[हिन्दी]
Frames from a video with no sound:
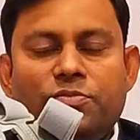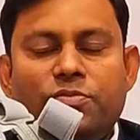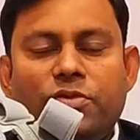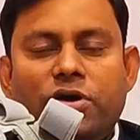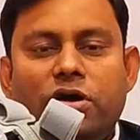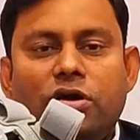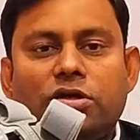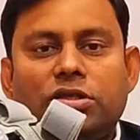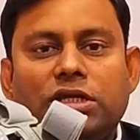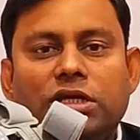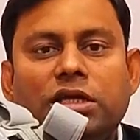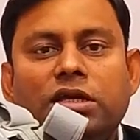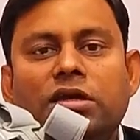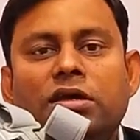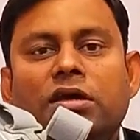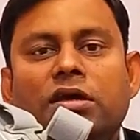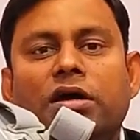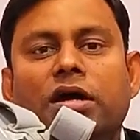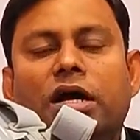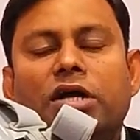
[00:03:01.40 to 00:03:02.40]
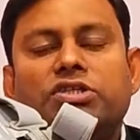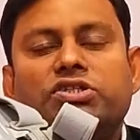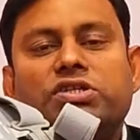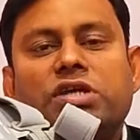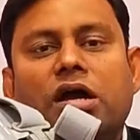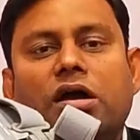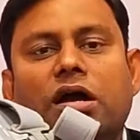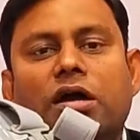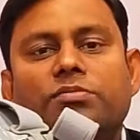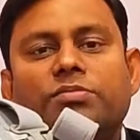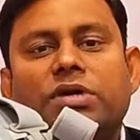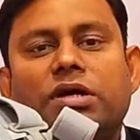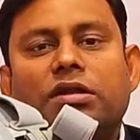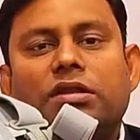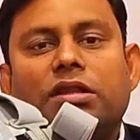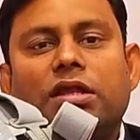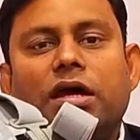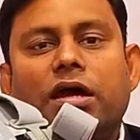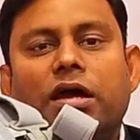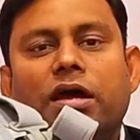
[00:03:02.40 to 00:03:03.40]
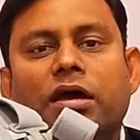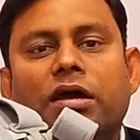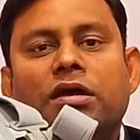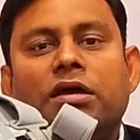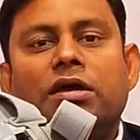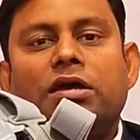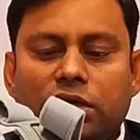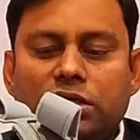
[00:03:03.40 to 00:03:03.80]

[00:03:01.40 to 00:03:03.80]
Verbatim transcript: भी बहुत ही अच्छा काम करता है